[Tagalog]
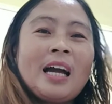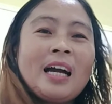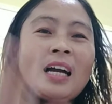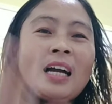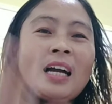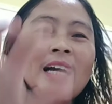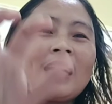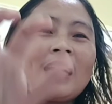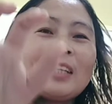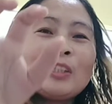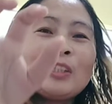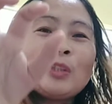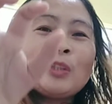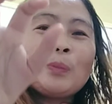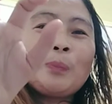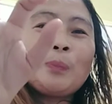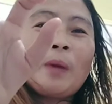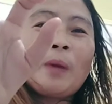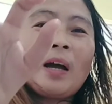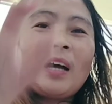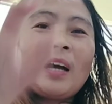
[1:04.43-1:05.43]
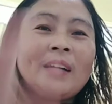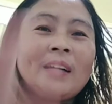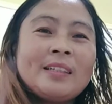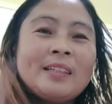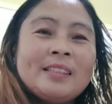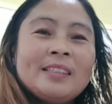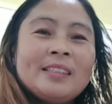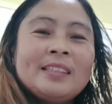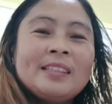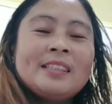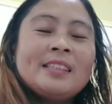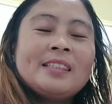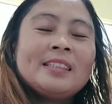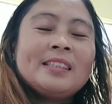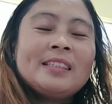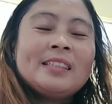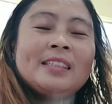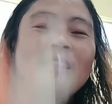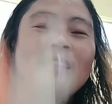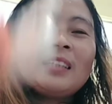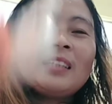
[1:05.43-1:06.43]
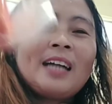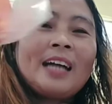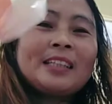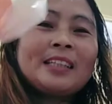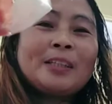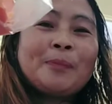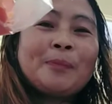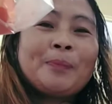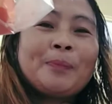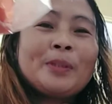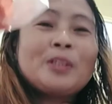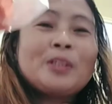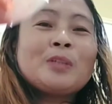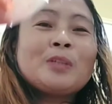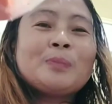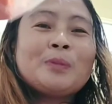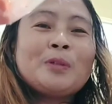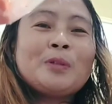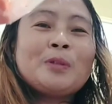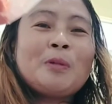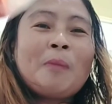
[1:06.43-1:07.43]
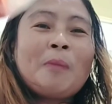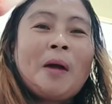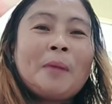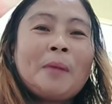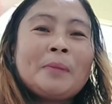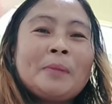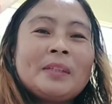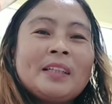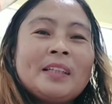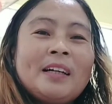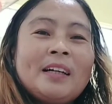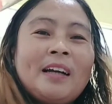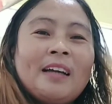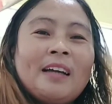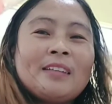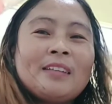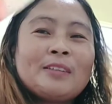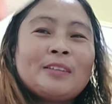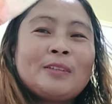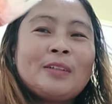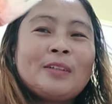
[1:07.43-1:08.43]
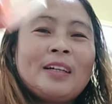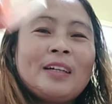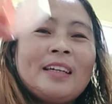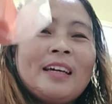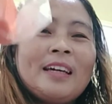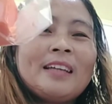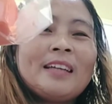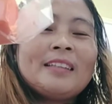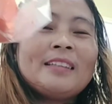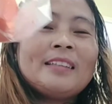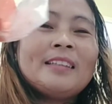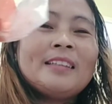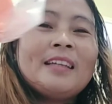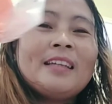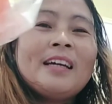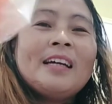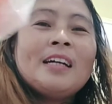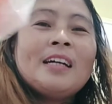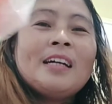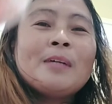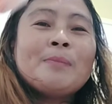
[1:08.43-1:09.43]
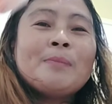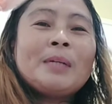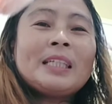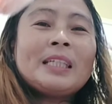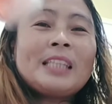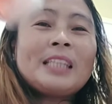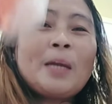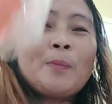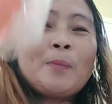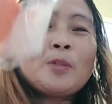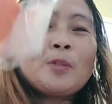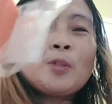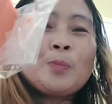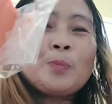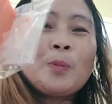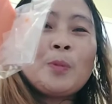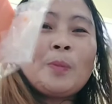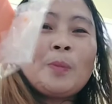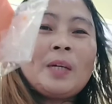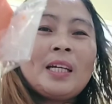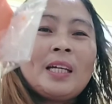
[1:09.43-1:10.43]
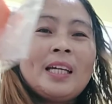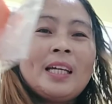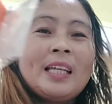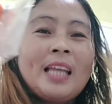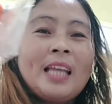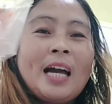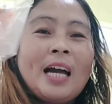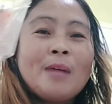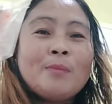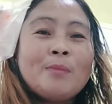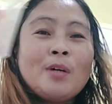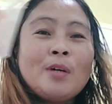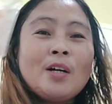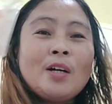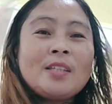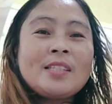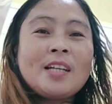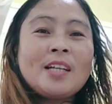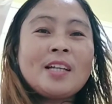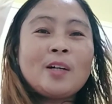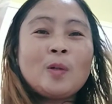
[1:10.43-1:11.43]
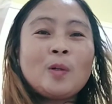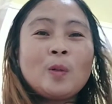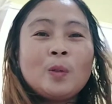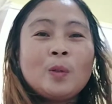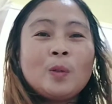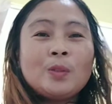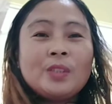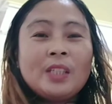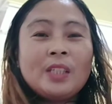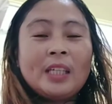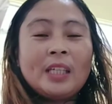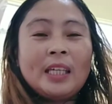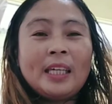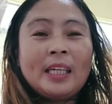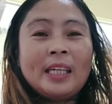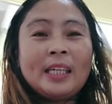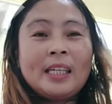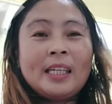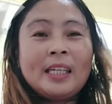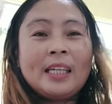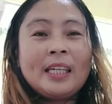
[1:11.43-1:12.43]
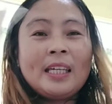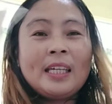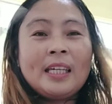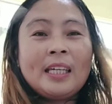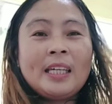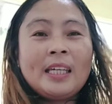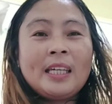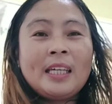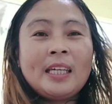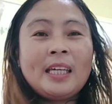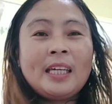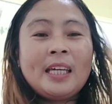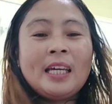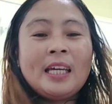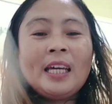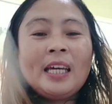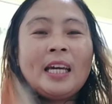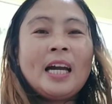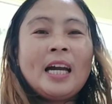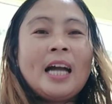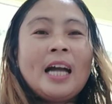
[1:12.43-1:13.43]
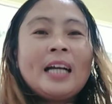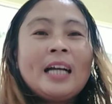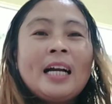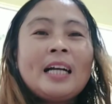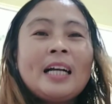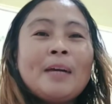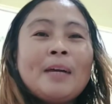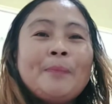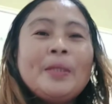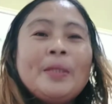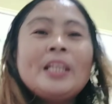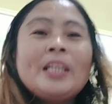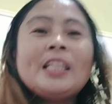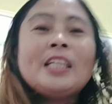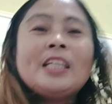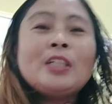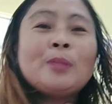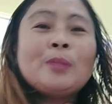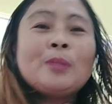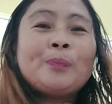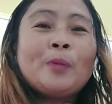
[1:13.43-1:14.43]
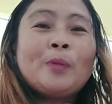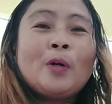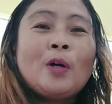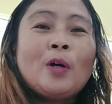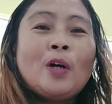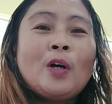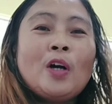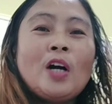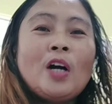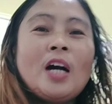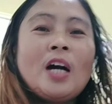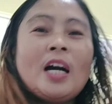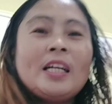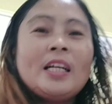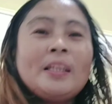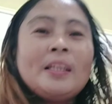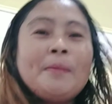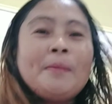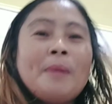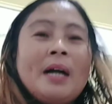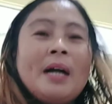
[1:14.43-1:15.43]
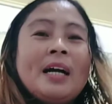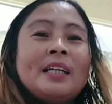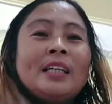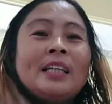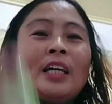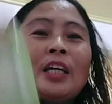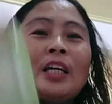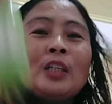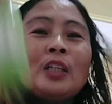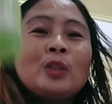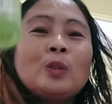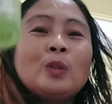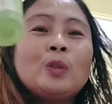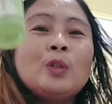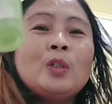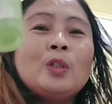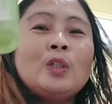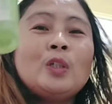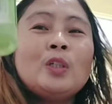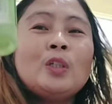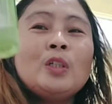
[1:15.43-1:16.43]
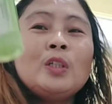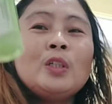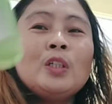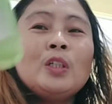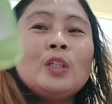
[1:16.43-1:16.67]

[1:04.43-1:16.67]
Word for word: kaganto pa. Katipid ko pong gumamit ng ganto, ayan. Pagkatapos nyo po maghilamos ng koji, ang gagamitin nyo po naman ay itong